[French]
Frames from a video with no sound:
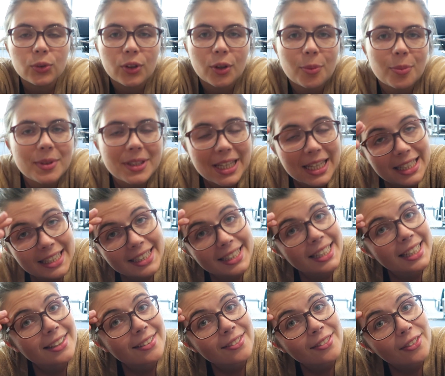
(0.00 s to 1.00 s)
Nous sommes à
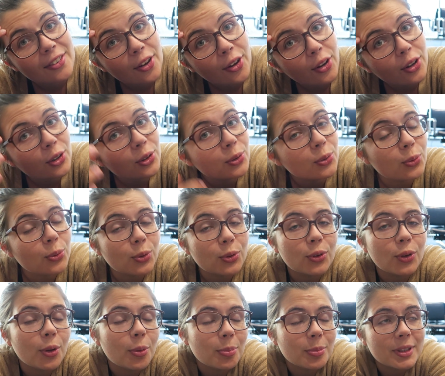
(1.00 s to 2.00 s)
Denver, nous
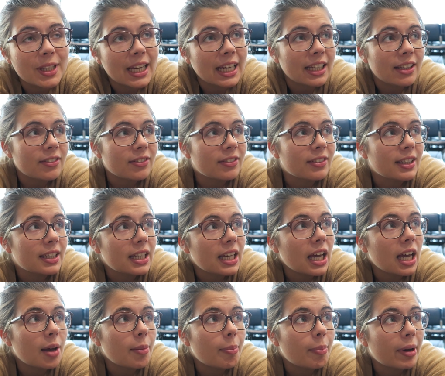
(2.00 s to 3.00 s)
sommes arrivés
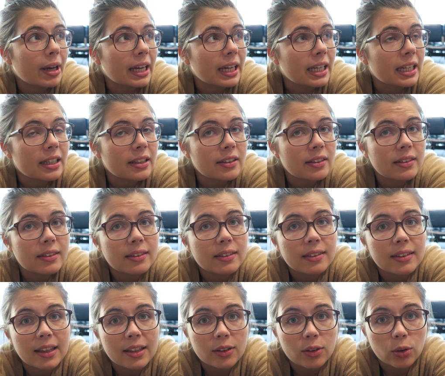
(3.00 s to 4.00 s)
après
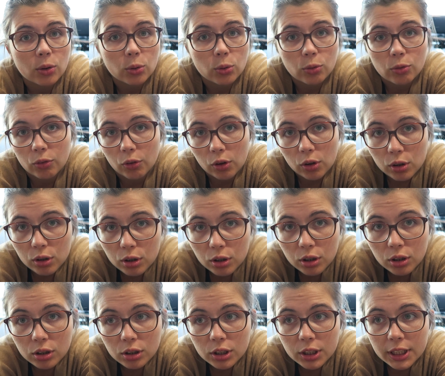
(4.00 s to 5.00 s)
7 heures de vol,
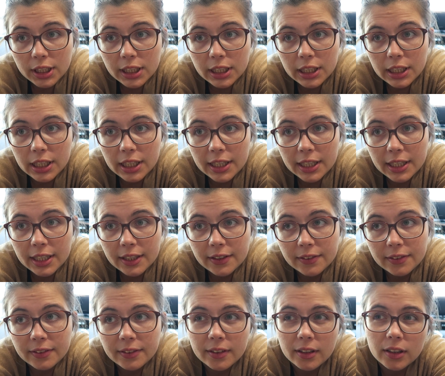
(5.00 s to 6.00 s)
il est
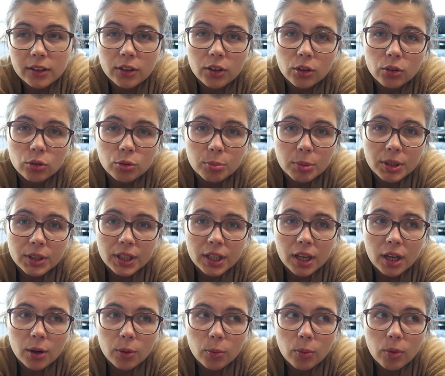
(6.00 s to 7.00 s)
5 h du
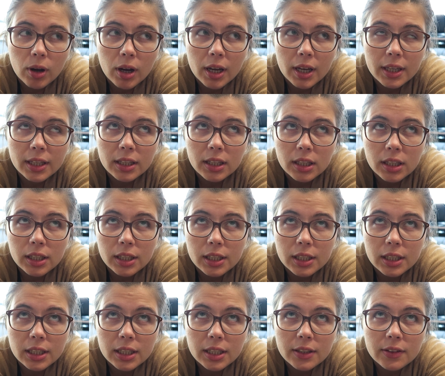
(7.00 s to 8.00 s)
matin à Hawaï,
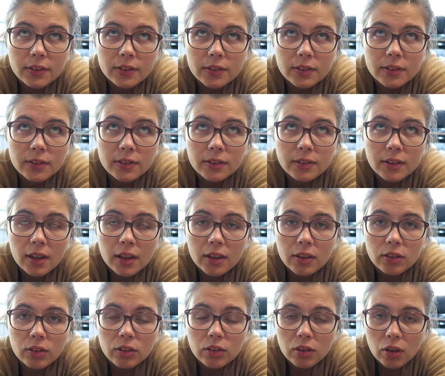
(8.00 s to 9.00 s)
il est
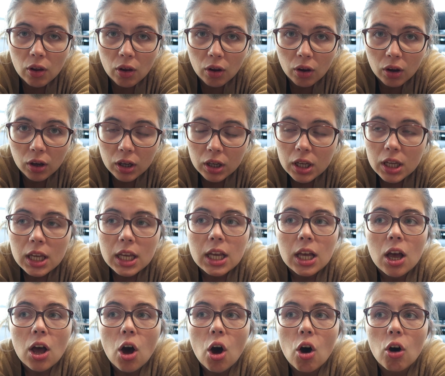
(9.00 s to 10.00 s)
16 h
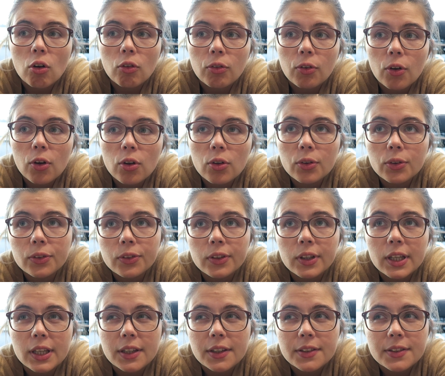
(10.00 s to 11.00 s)
en
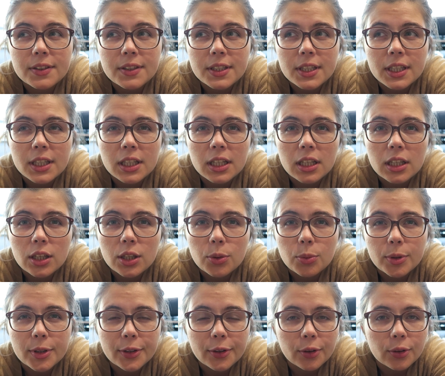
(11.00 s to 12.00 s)
France et ici il est
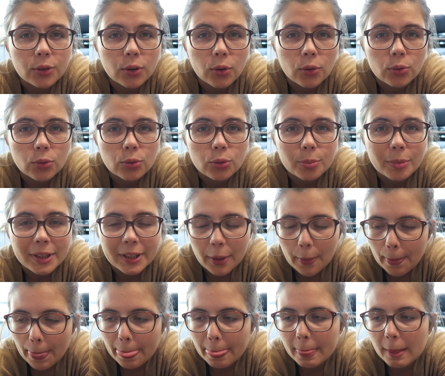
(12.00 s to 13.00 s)
8h30 du matin.